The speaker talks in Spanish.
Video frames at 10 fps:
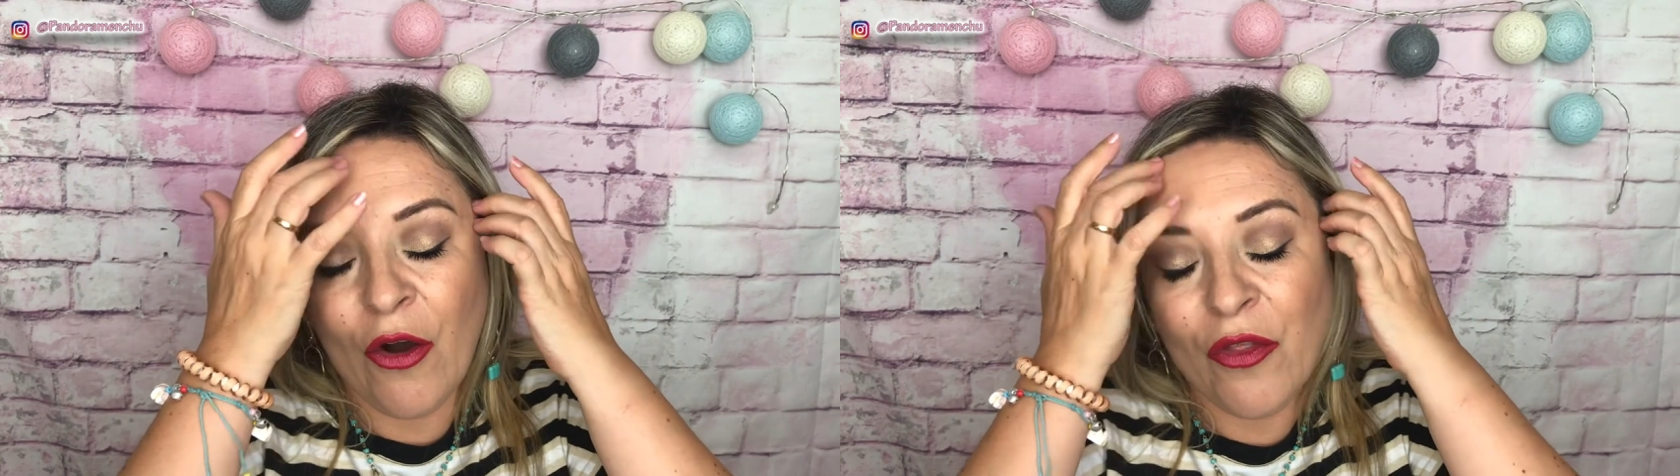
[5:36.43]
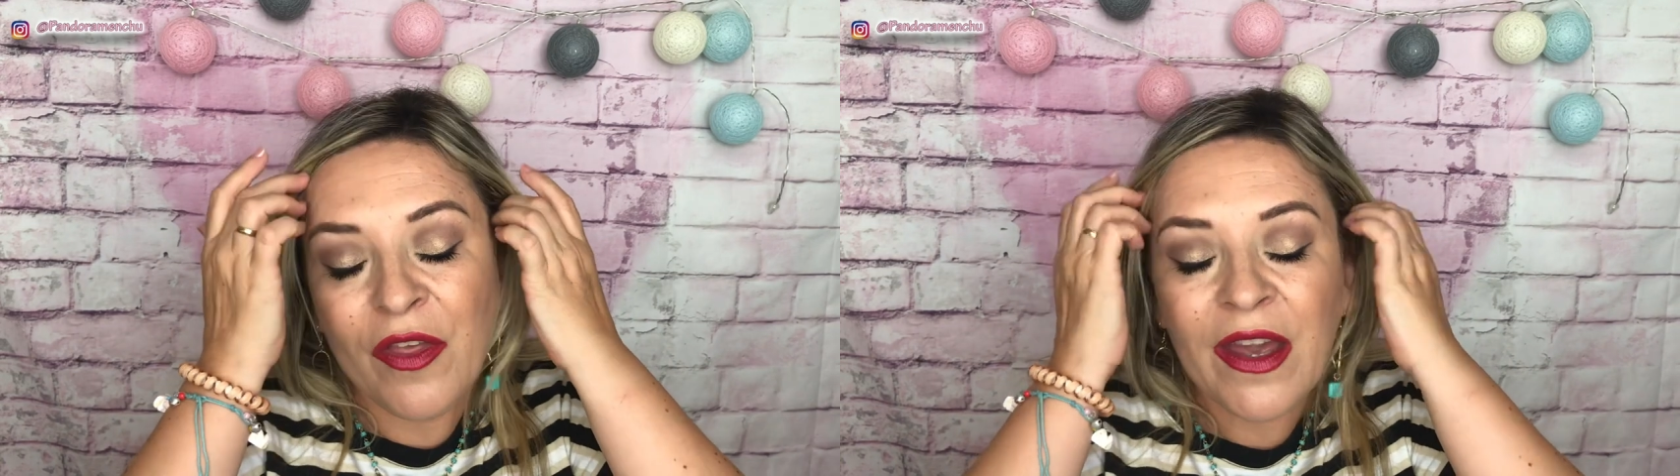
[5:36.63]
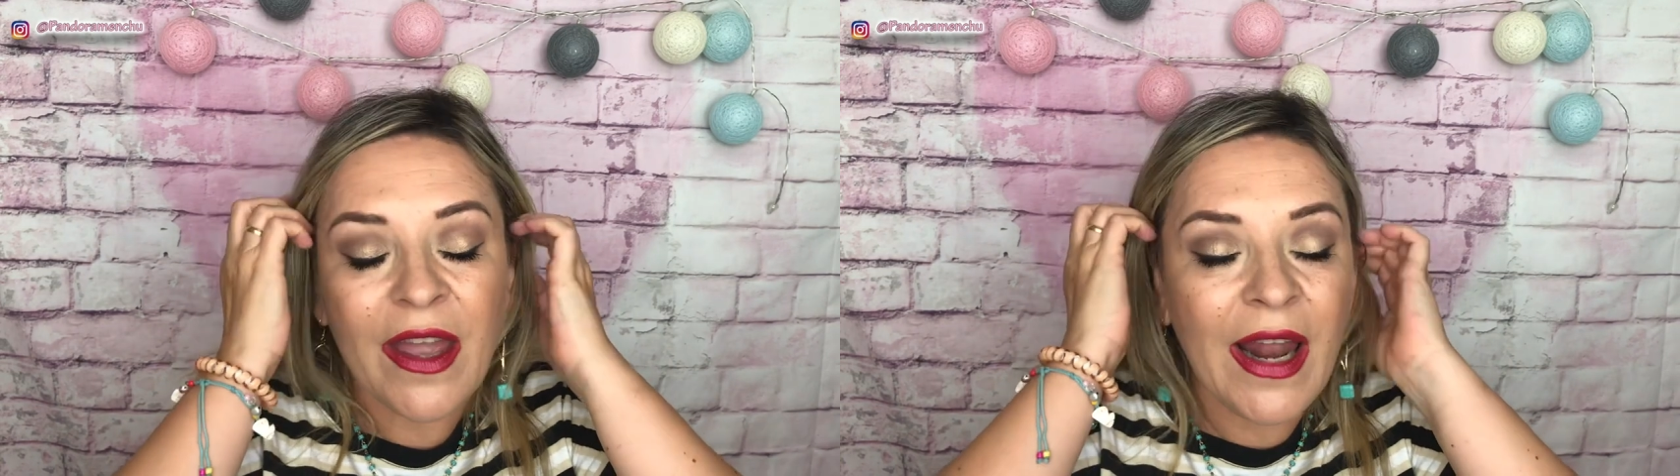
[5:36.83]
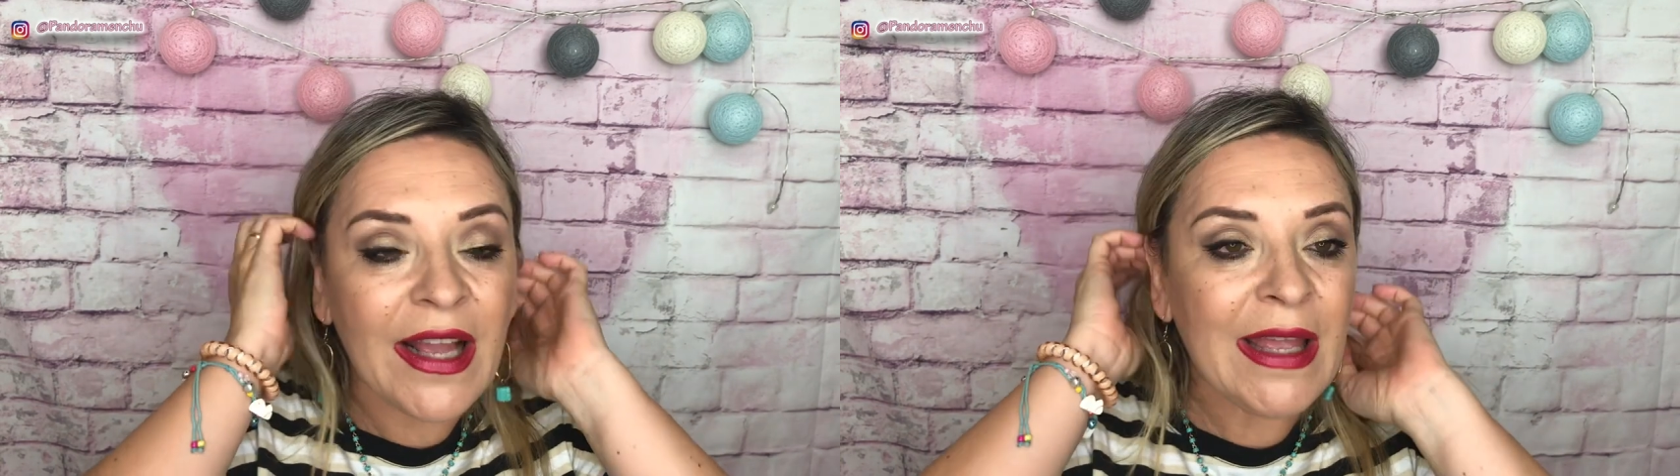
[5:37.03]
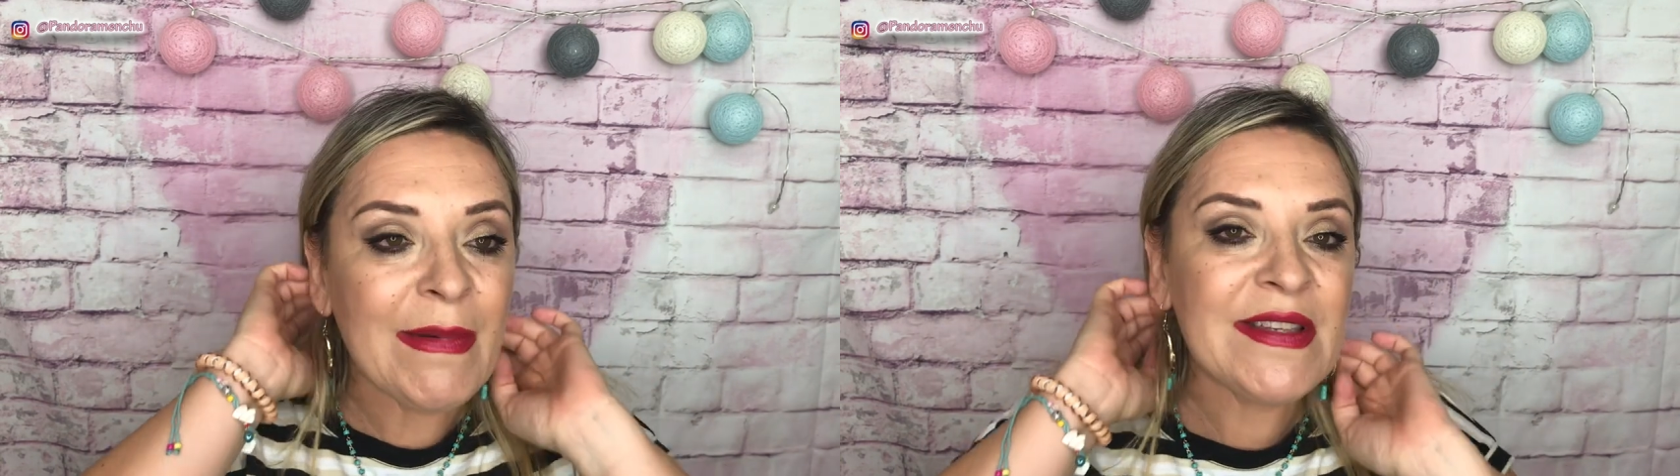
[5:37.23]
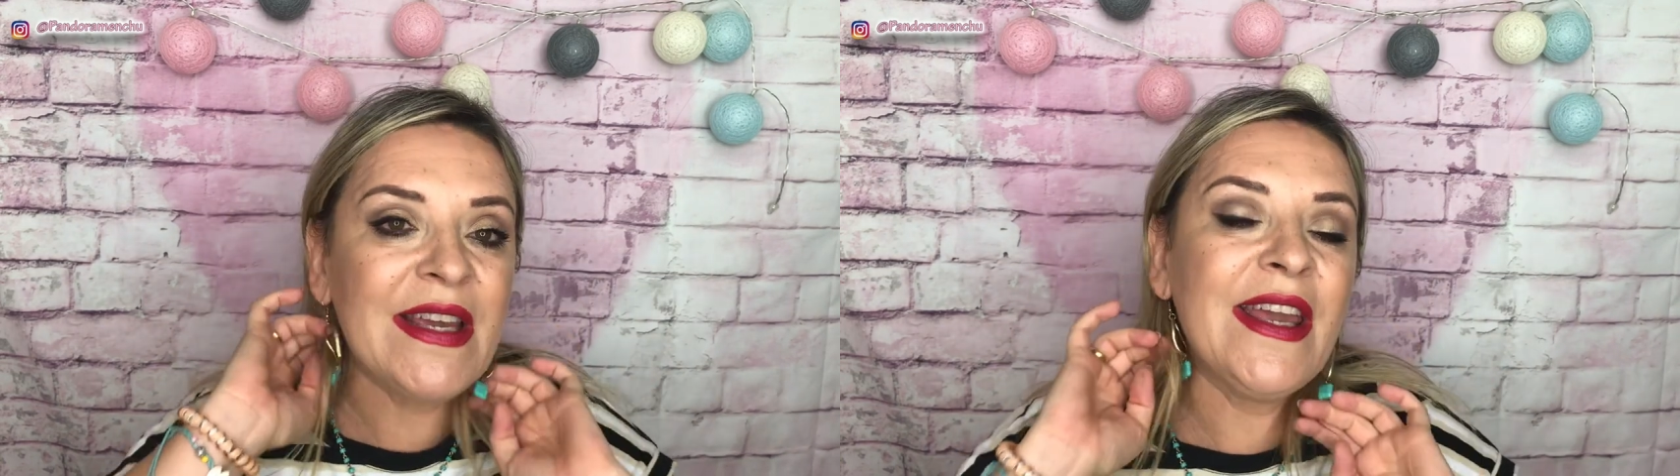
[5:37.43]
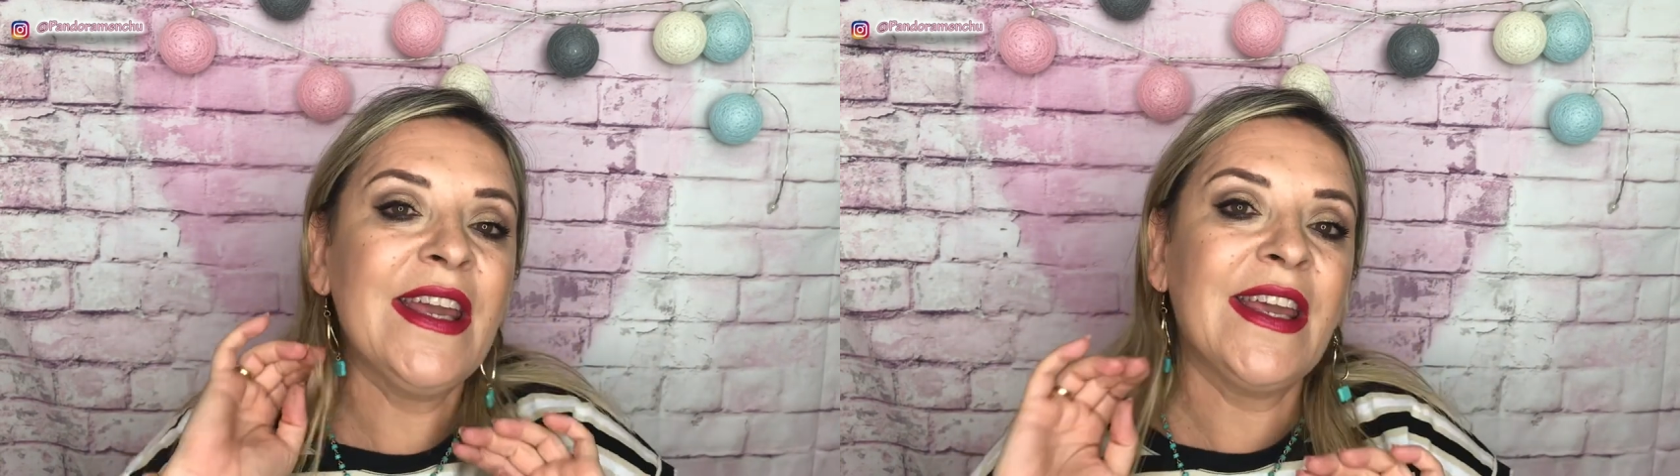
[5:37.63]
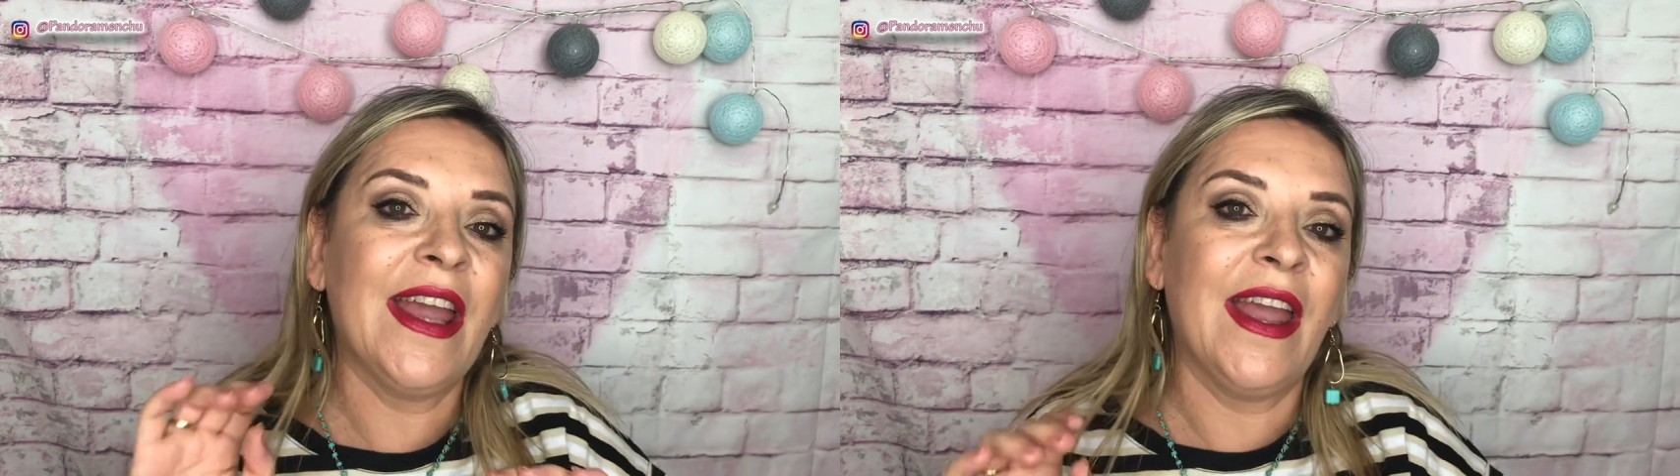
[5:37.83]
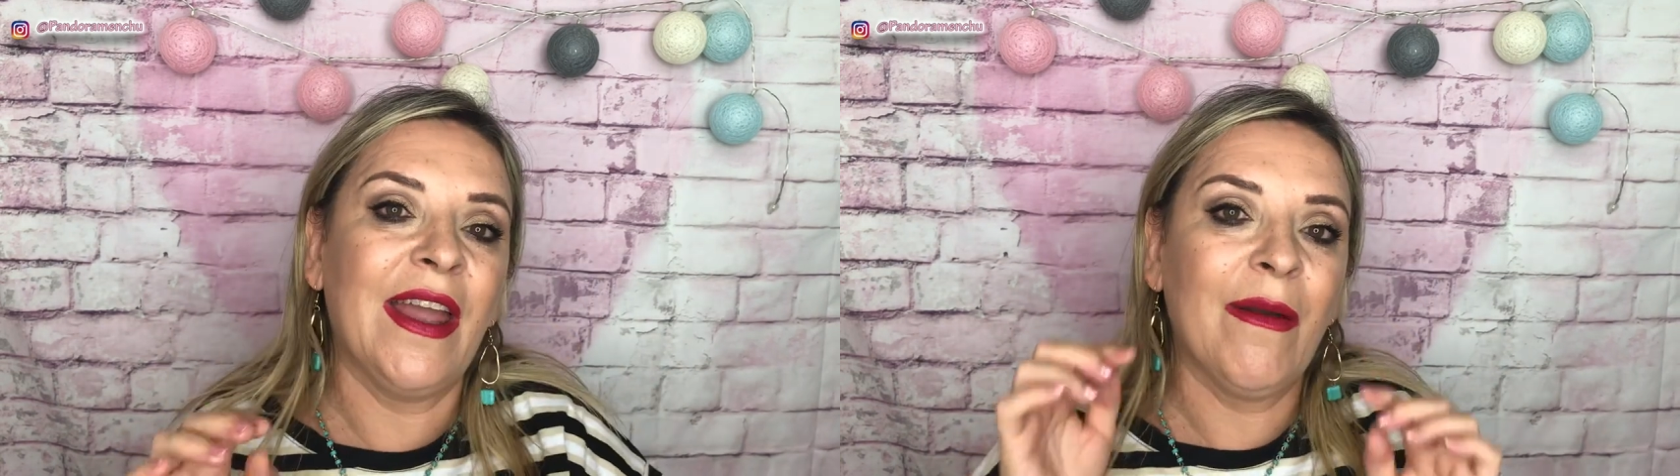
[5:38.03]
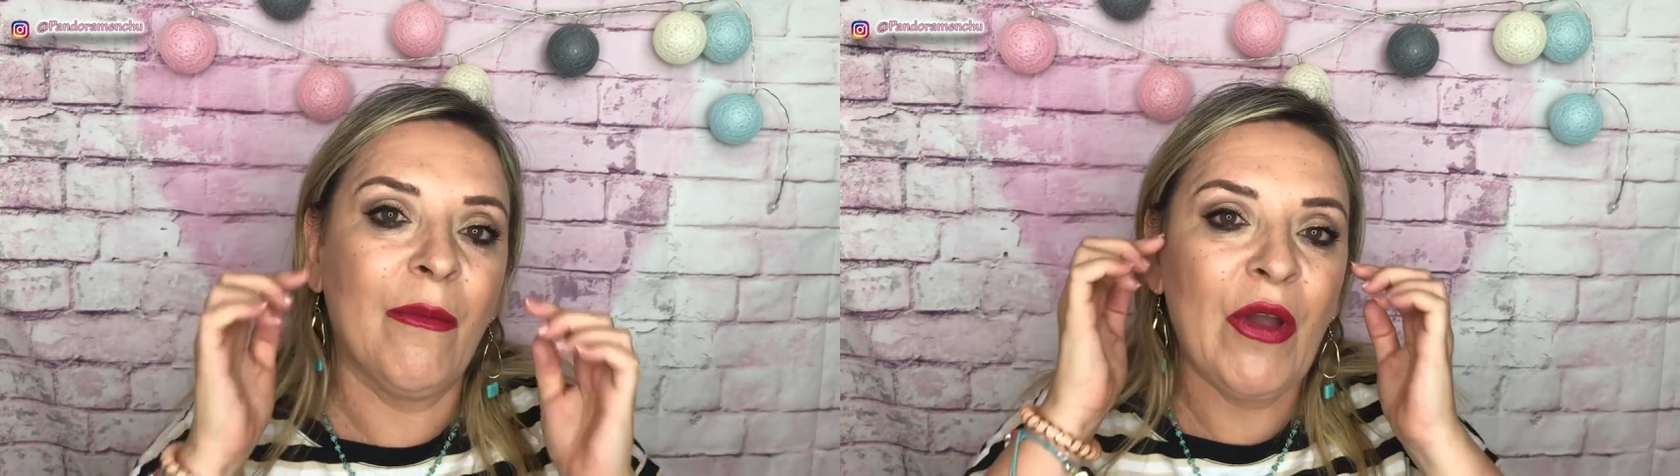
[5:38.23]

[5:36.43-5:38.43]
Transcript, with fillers: os dije a las que me seguís que